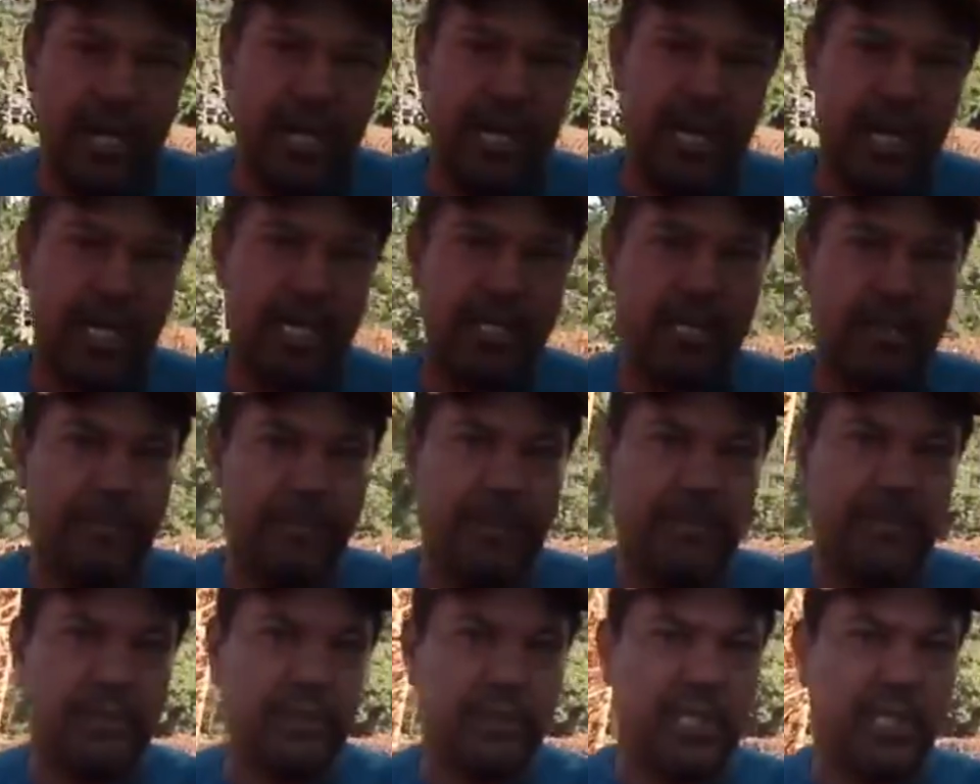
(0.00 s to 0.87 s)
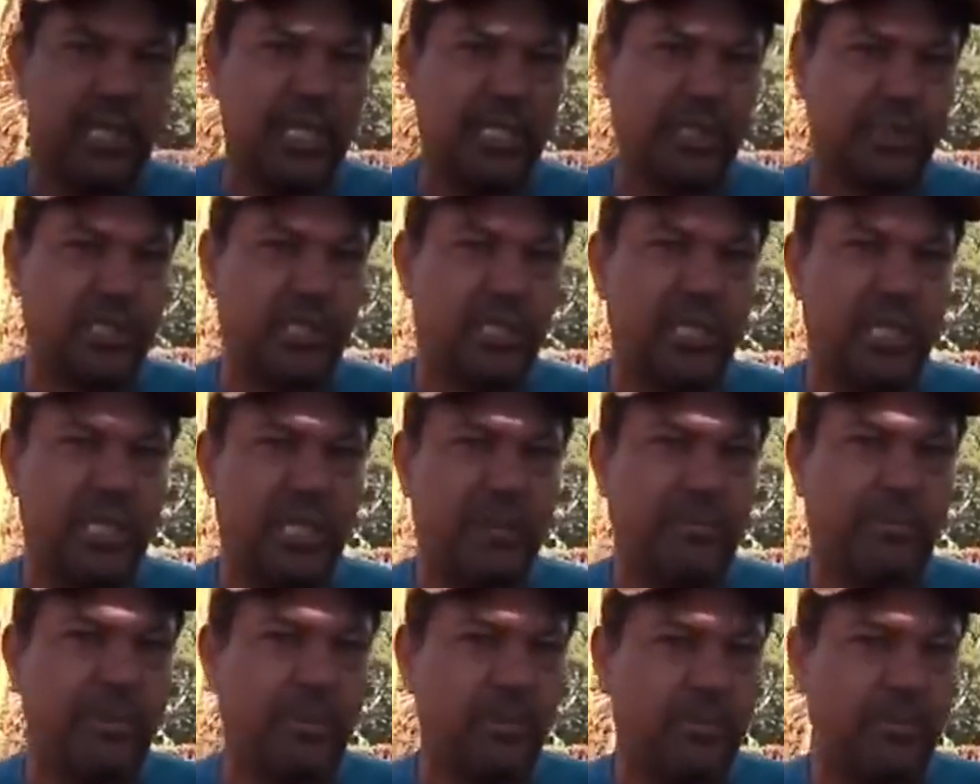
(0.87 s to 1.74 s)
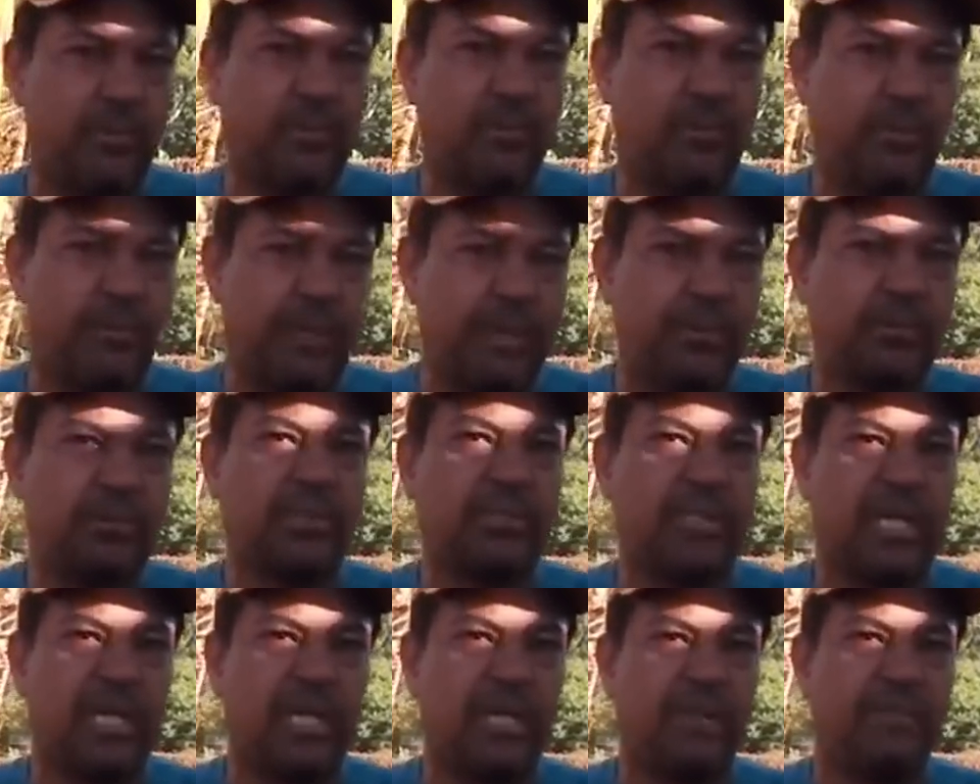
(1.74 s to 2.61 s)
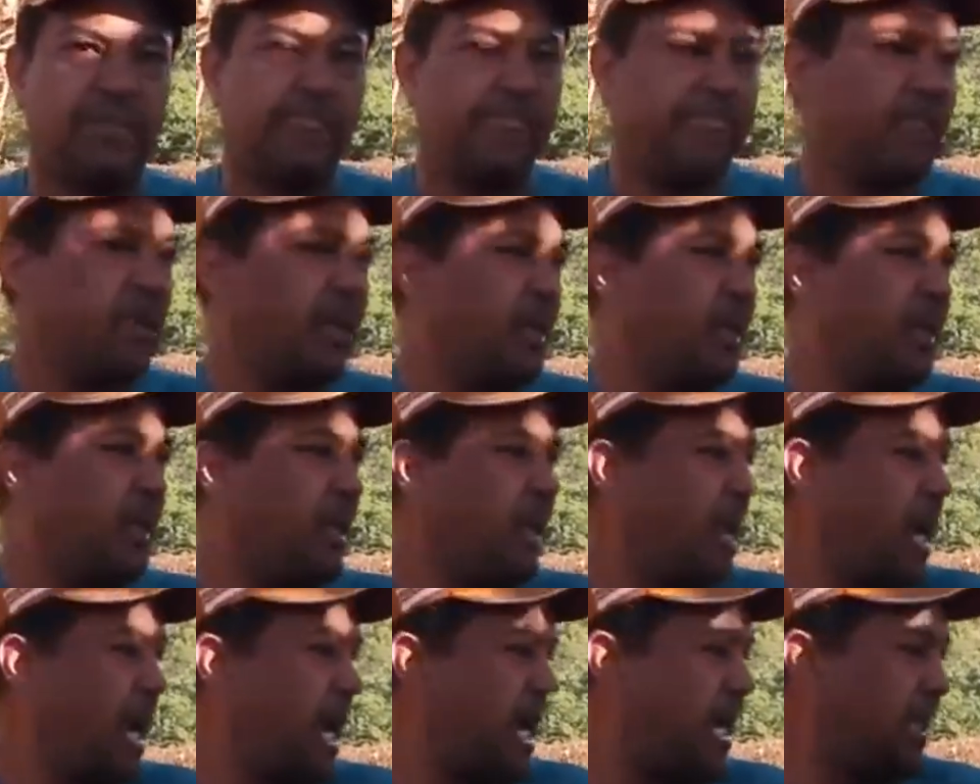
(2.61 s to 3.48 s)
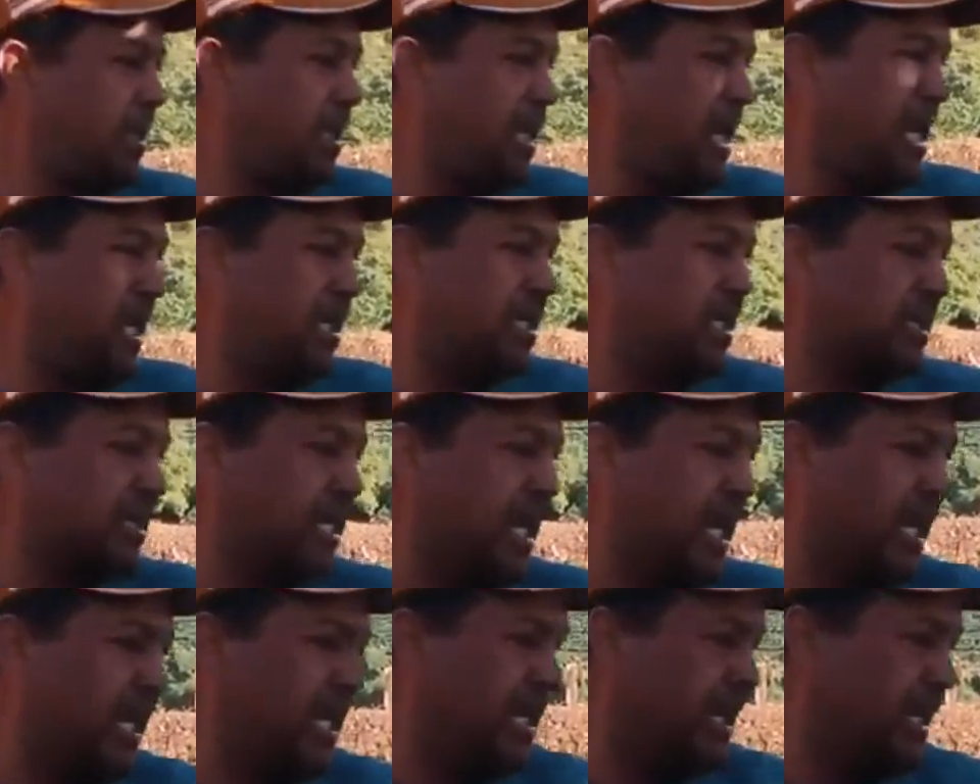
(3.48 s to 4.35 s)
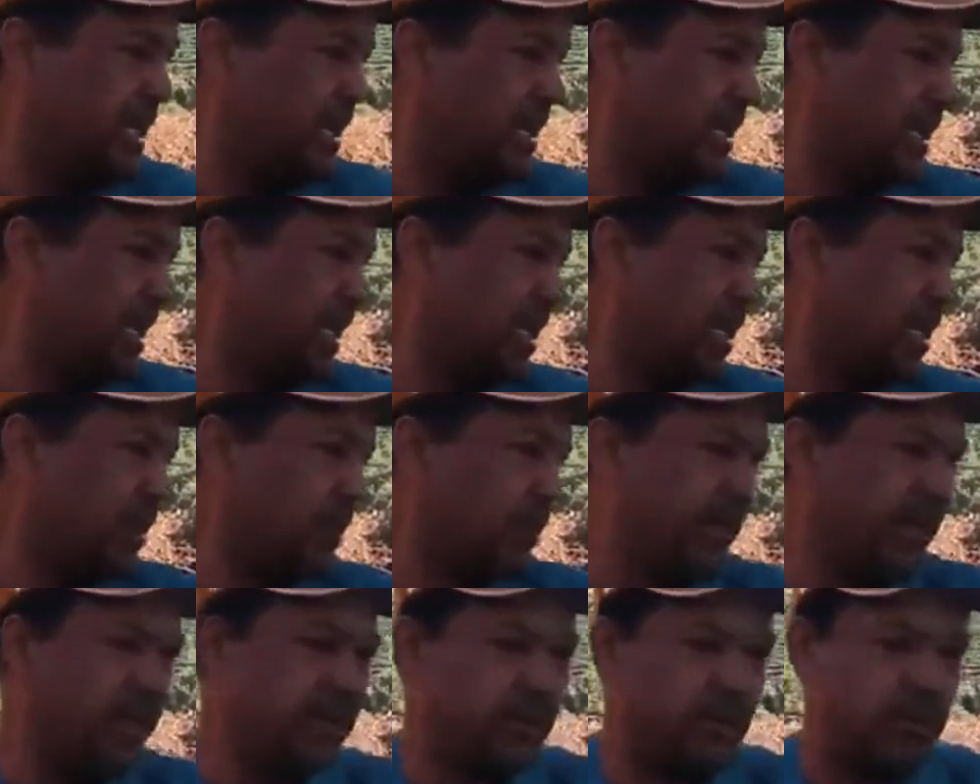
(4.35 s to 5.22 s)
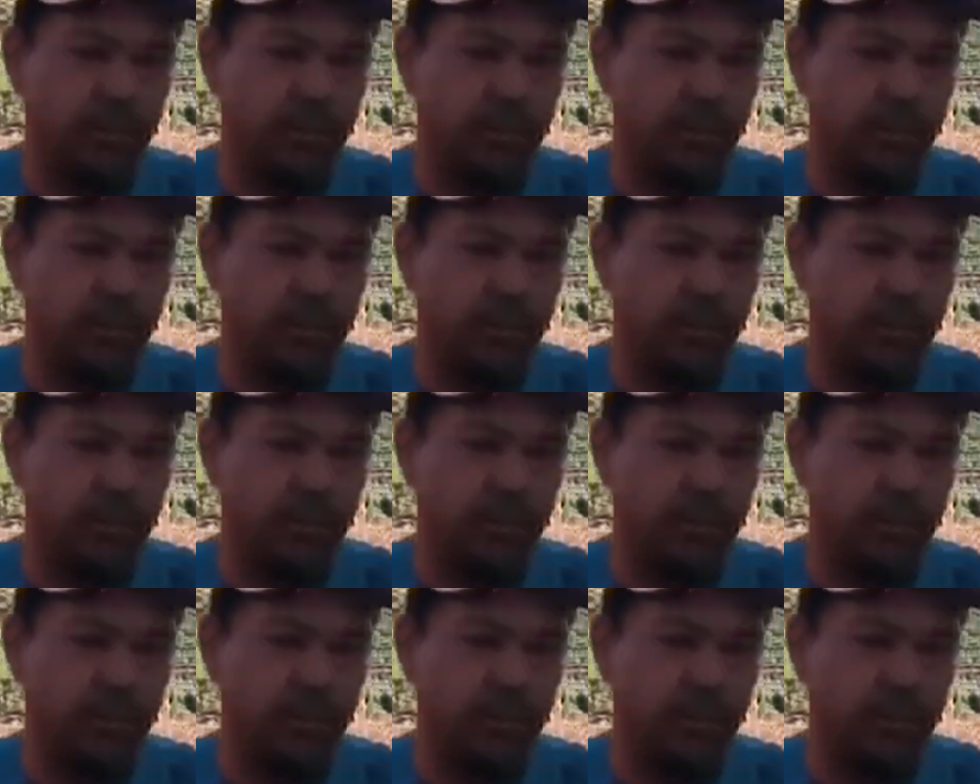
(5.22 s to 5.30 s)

é da mesma genética dele, para não uhum. bagunçar. Para não bagunçar. Aí tem essas galinhas que ele tá aqui, mais